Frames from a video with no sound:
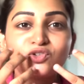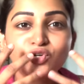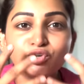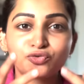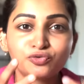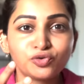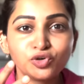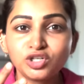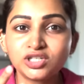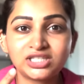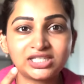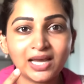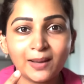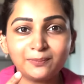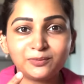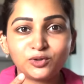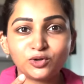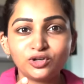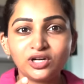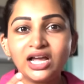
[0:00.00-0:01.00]
ஒரு ஃபுட்
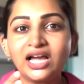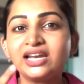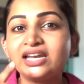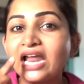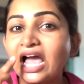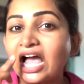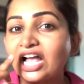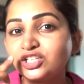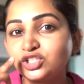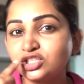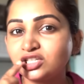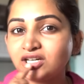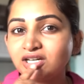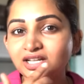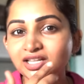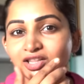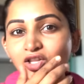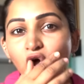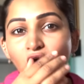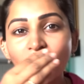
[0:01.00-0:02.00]
சாப்பிட்டோம்னா
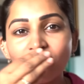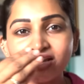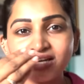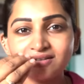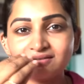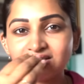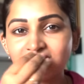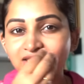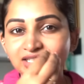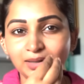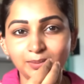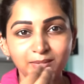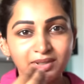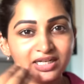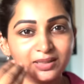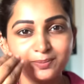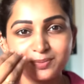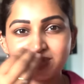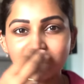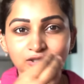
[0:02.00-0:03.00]
நேச்சுரலாக அந்த ஆயில் வந்து நம்ம
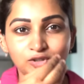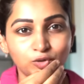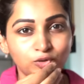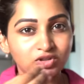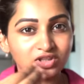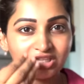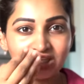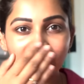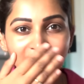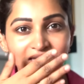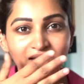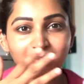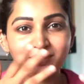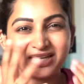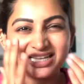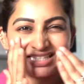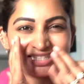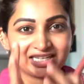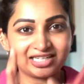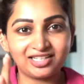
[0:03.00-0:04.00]
லிப்ஸை சுற்றி
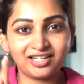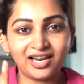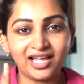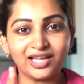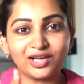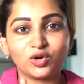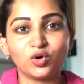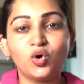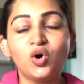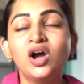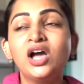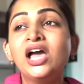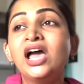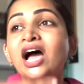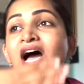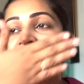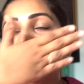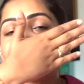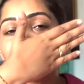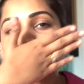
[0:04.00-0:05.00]
அப்படியே செட்டில் ஆகிக்கும்
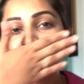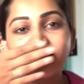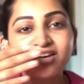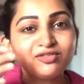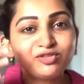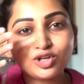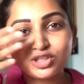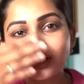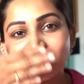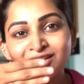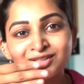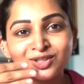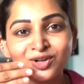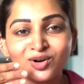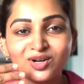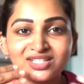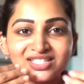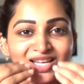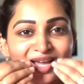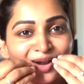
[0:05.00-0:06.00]
அது நம்ம எவ்வளோ தான்
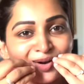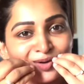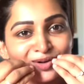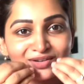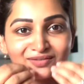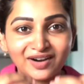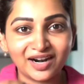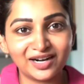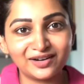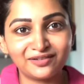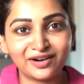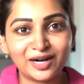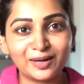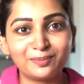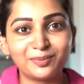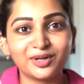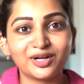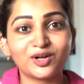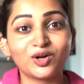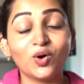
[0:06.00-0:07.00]
தொடச்சாலும் ஒரு
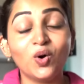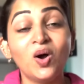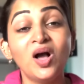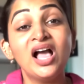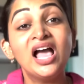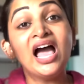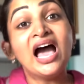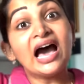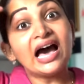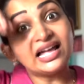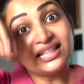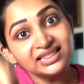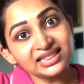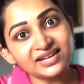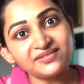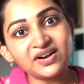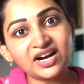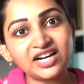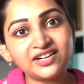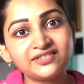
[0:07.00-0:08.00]
வழவழப்பு இருக்கும் அந்த
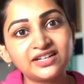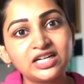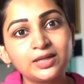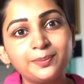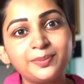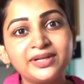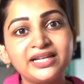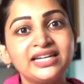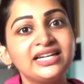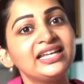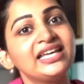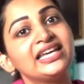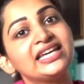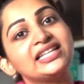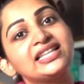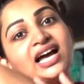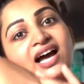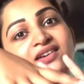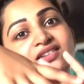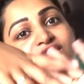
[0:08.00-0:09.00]
வழவழப்பில் நீங்கள்
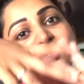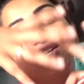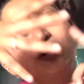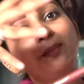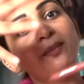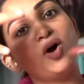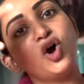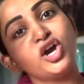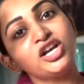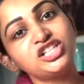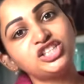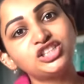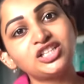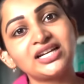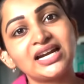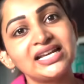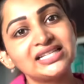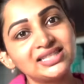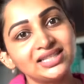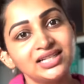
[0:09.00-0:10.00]
ஏதாவது ஒரு
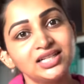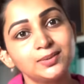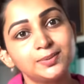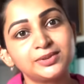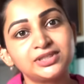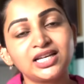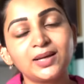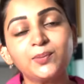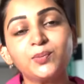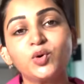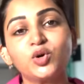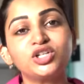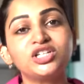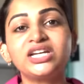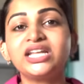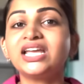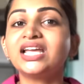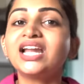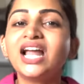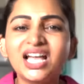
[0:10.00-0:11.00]
மாய்ஸ்சரைசிங் லிப்ஸ்டிக்
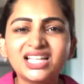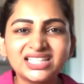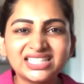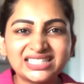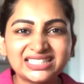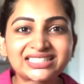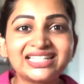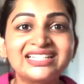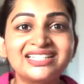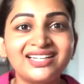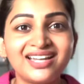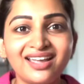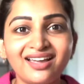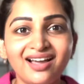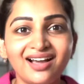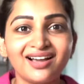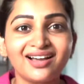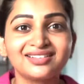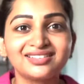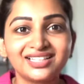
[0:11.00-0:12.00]
போட்டிங்கன்னா அது செட்டே
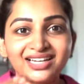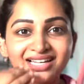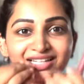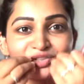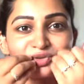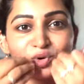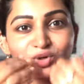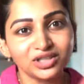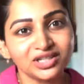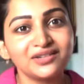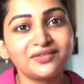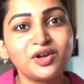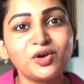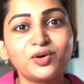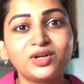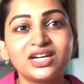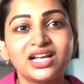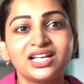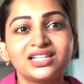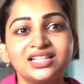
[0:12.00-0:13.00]
ஆகாது லைக் அது ஒட்டவே
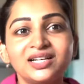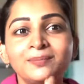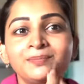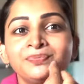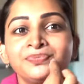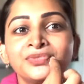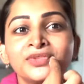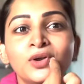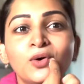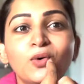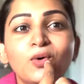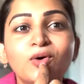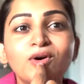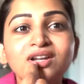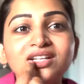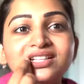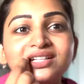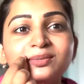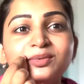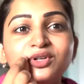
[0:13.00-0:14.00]
ஒட்டாது
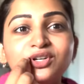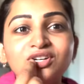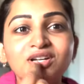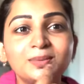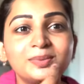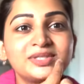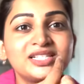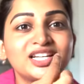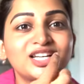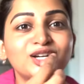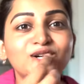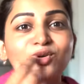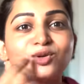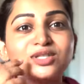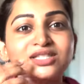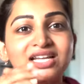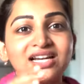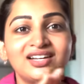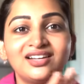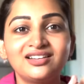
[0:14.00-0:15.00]
ஓரத்தில் மட்டும் லிப்ஸ்டிக்
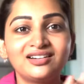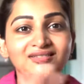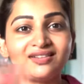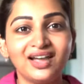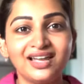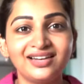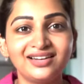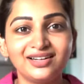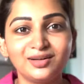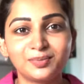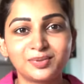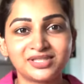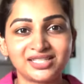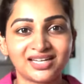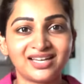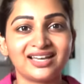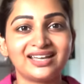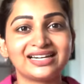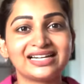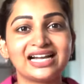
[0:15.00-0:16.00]
இருக்கும் சென்டர் வாயில் லிப்ஸ்டிக்
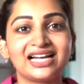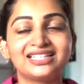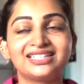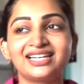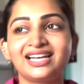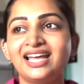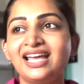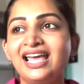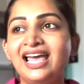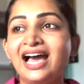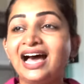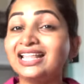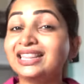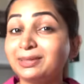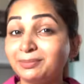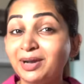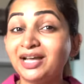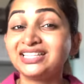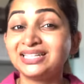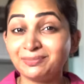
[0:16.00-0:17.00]
லாஜிக்கே இருக்காது அந்த
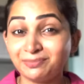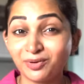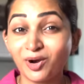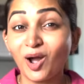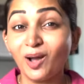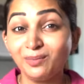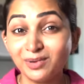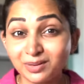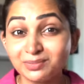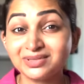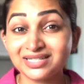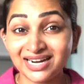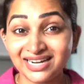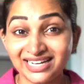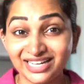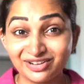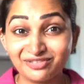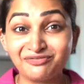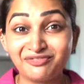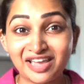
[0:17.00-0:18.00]
மாதிரி ப்ராப்ளம்ஸ்லாம்
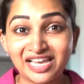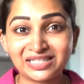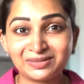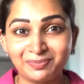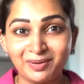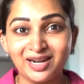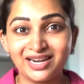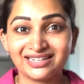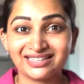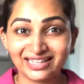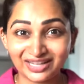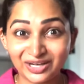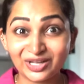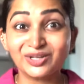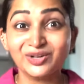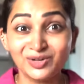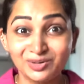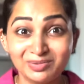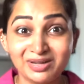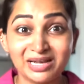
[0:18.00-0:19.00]
நீங்கள் ஃபேஸ் பண்ணியிருந்தீங்கன்னா
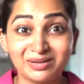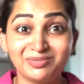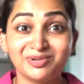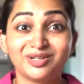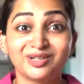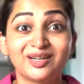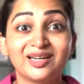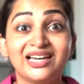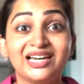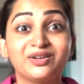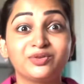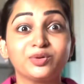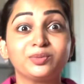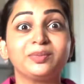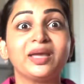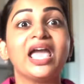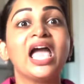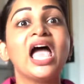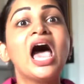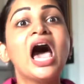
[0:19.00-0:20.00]
யூல் பி ஏபிள் டு ரிலேட் வித்
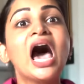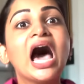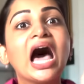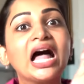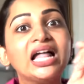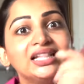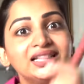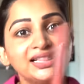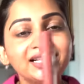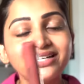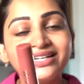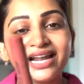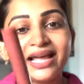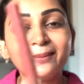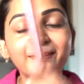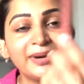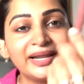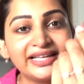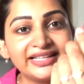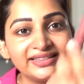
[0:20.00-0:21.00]
மீ அந்த
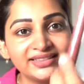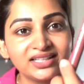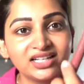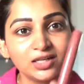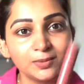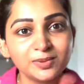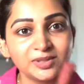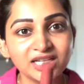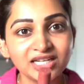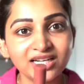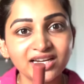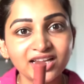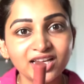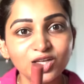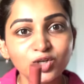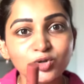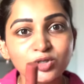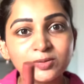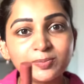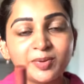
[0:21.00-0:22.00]
டைமில் இந்த லிப்ஸ்டிக் நீங்கள்
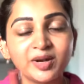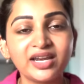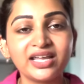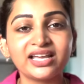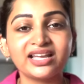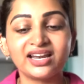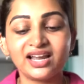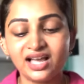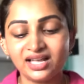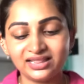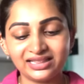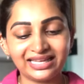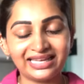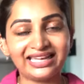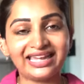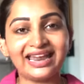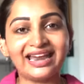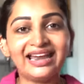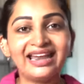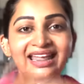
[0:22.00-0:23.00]
யூஸ் பண்ணிங்கன்னா அந்த
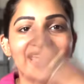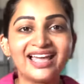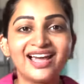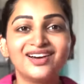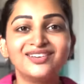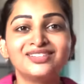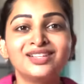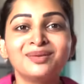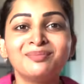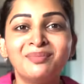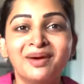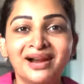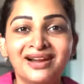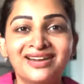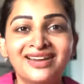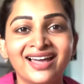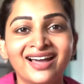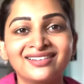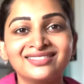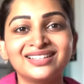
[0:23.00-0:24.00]
எண்ணெயாவது
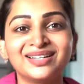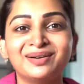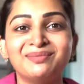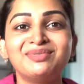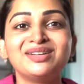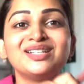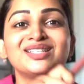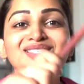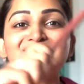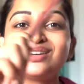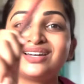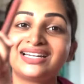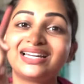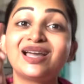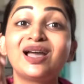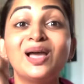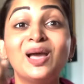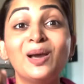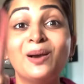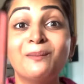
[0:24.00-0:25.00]
மண்ணாவது அப்படின்னு சொல்லிட்டு
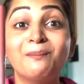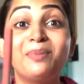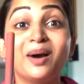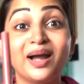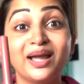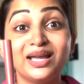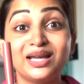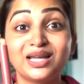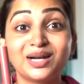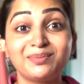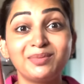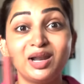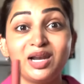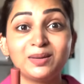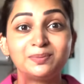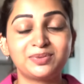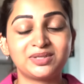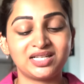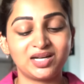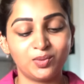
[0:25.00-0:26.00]
பயங்கரமாக
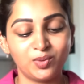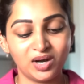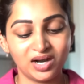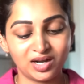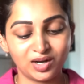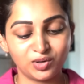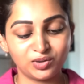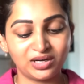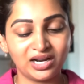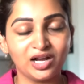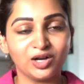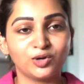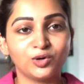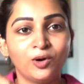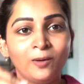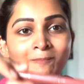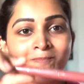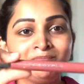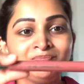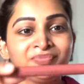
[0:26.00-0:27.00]
லிப்ஸில் ஒர்க் அவுட்
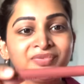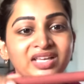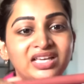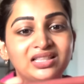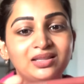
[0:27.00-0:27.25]
ஆகும் இது